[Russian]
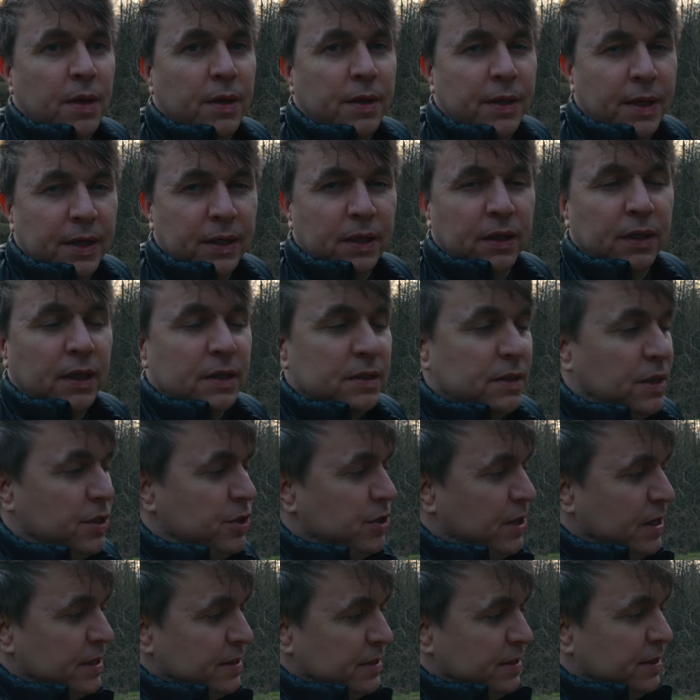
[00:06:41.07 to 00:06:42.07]
На этот раз я
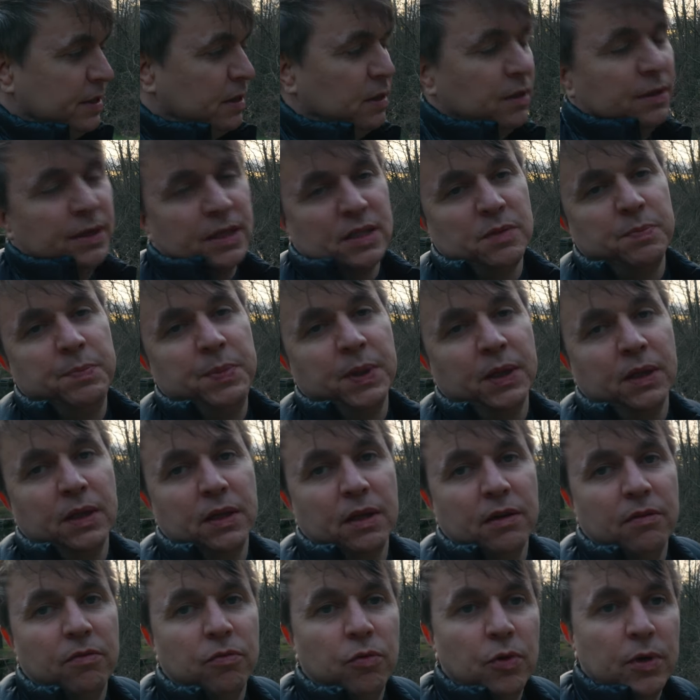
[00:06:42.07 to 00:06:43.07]
чай сделал на
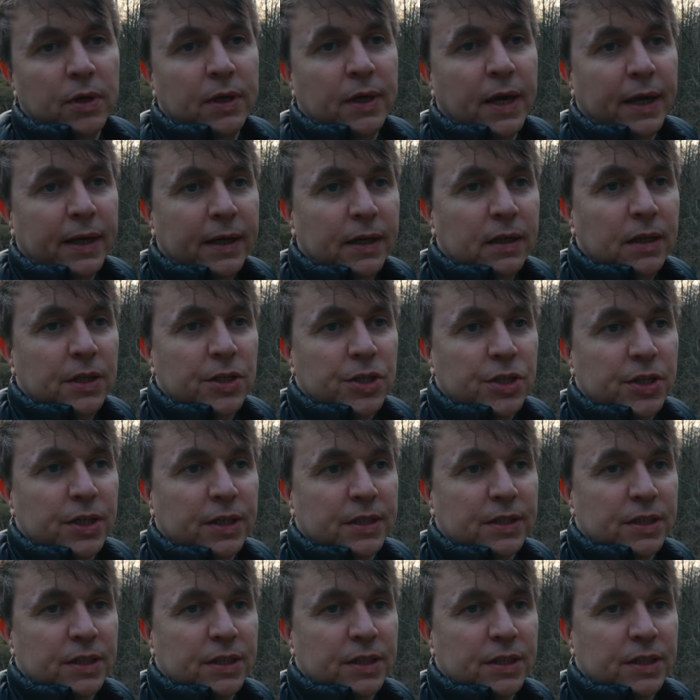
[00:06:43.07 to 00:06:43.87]
спиртовой горелочке.